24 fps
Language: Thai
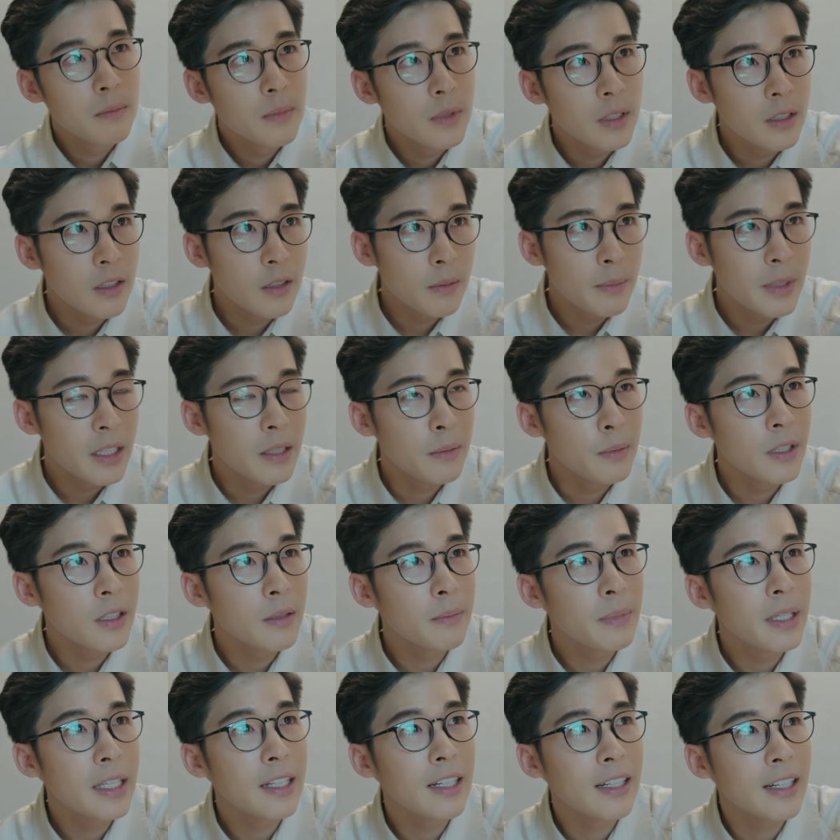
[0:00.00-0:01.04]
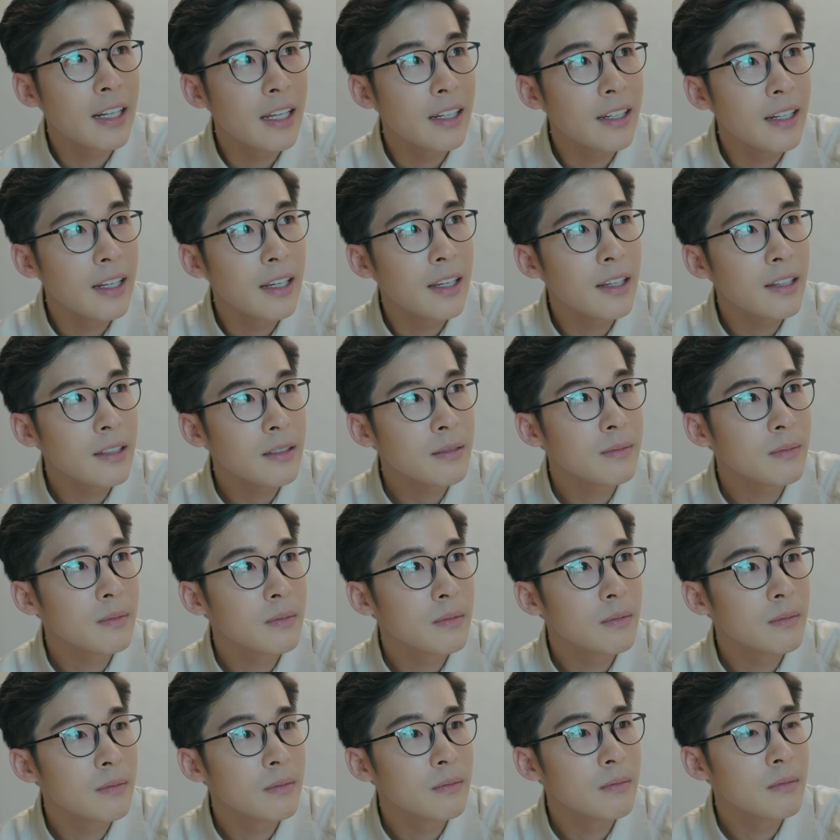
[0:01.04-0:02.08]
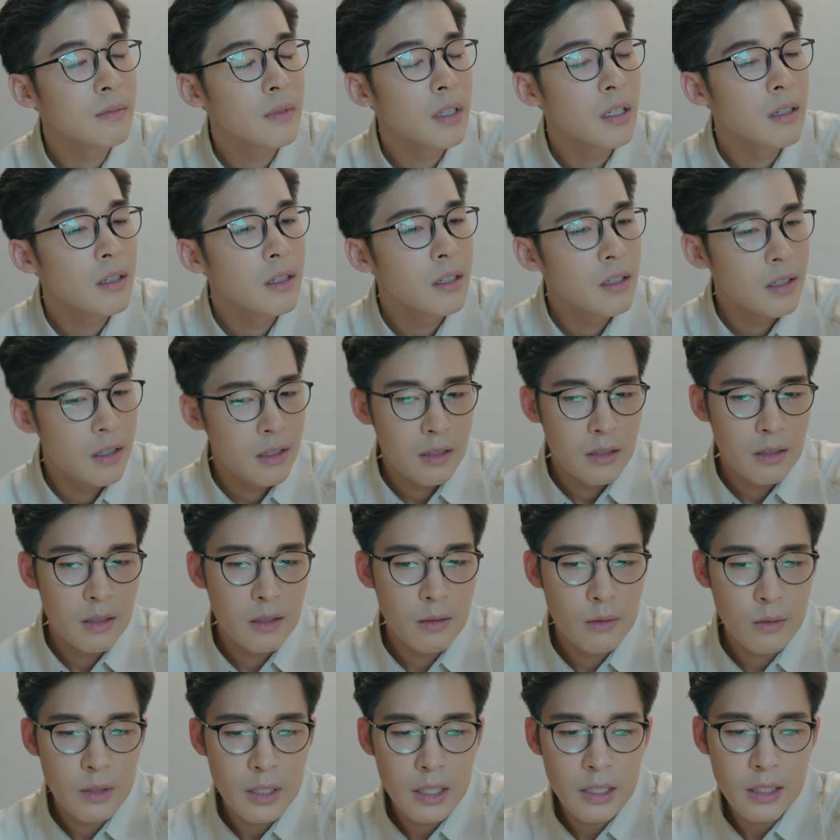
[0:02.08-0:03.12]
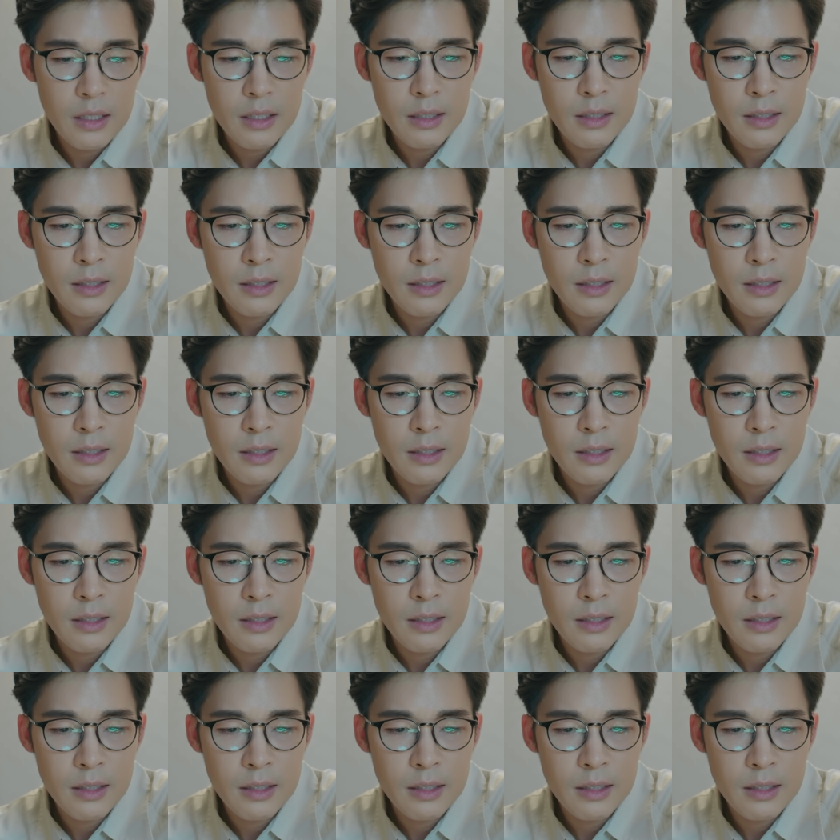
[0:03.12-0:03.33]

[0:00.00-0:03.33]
มันก็มีแต่เพื่อนพี่ทั้งนั้นนะวันนี้